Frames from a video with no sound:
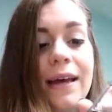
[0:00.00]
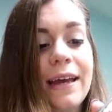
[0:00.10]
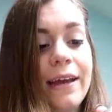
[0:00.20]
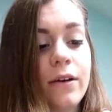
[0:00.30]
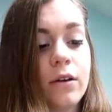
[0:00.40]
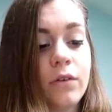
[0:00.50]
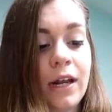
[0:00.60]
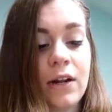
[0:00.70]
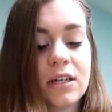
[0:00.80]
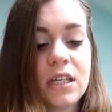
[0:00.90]
Et
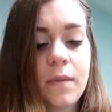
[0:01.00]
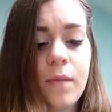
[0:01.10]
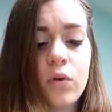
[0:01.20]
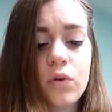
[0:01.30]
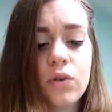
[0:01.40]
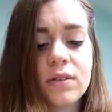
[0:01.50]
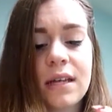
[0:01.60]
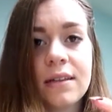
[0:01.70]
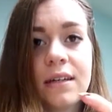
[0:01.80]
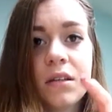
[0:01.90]
voilà, il ne restait pas beaucoup dans
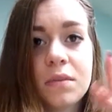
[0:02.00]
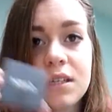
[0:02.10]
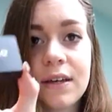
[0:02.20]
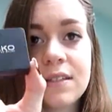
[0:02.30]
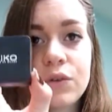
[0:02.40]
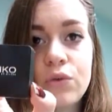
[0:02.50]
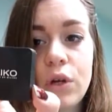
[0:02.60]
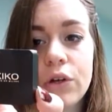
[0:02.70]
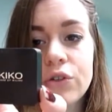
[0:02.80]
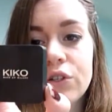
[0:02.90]
cette teinte, mais c'est vrai que c'est une
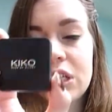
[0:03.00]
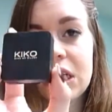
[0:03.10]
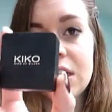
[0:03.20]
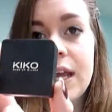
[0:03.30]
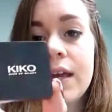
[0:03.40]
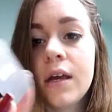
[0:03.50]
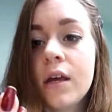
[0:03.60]
couleur que je cherchais